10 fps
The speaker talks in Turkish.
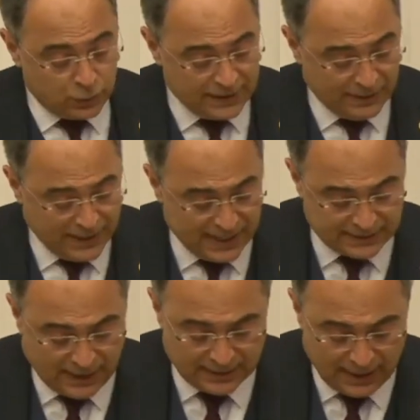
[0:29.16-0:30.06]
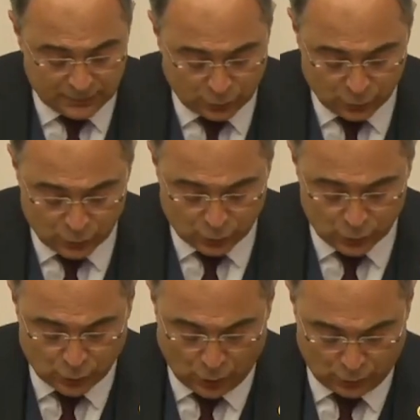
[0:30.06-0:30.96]
Burada biraz adalet
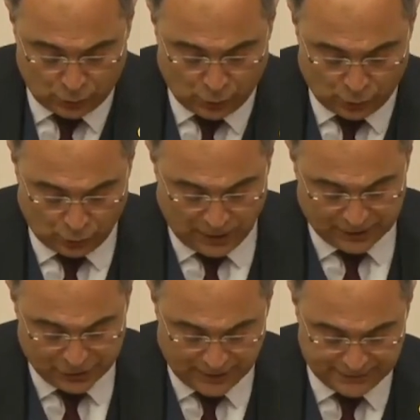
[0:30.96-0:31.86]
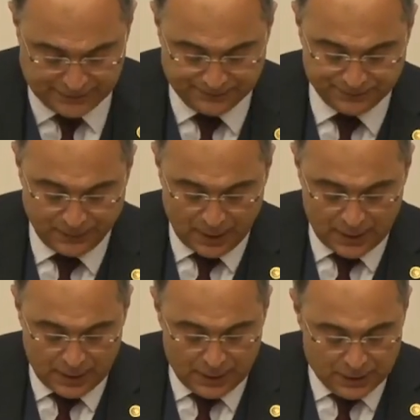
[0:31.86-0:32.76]
duygusunu sorgulayacağız.
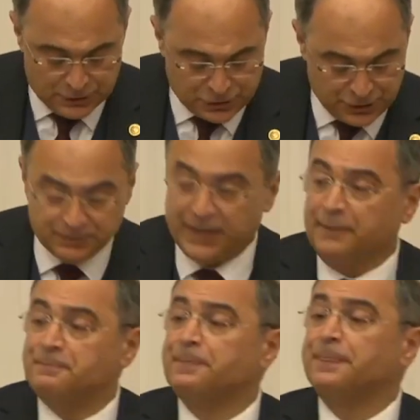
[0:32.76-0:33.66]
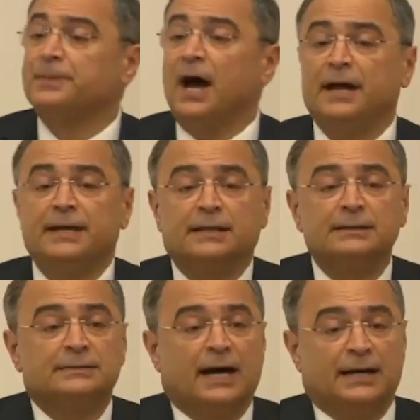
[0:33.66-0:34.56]
Şimdi daha
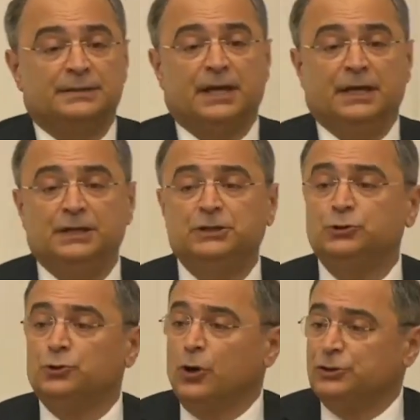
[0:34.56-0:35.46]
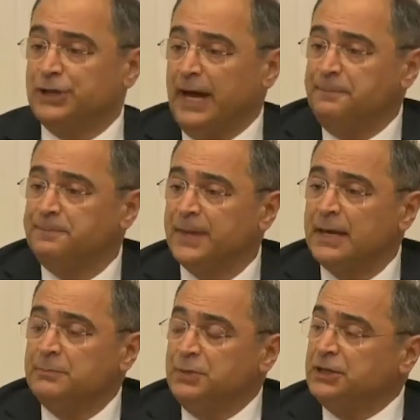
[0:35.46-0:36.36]
yakın tarihte iki gün önce
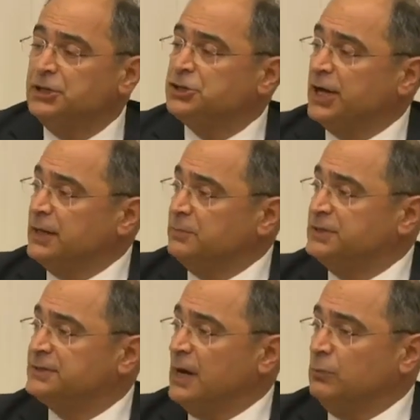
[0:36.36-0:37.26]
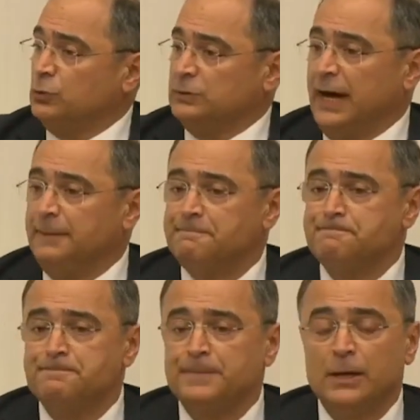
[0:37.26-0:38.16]
bir iş adamı İstanbul'da
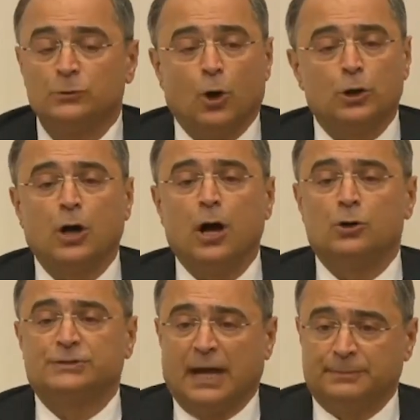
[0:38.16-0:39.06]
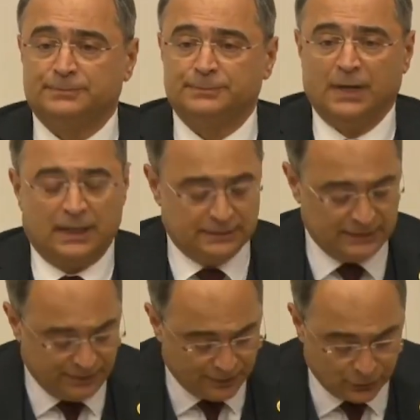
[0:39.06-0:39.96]
Tolga Özal
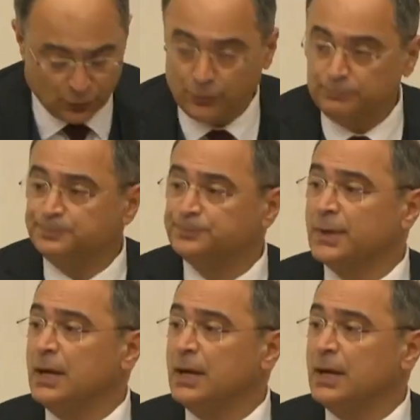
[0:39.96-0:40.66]
adını da veriyorum.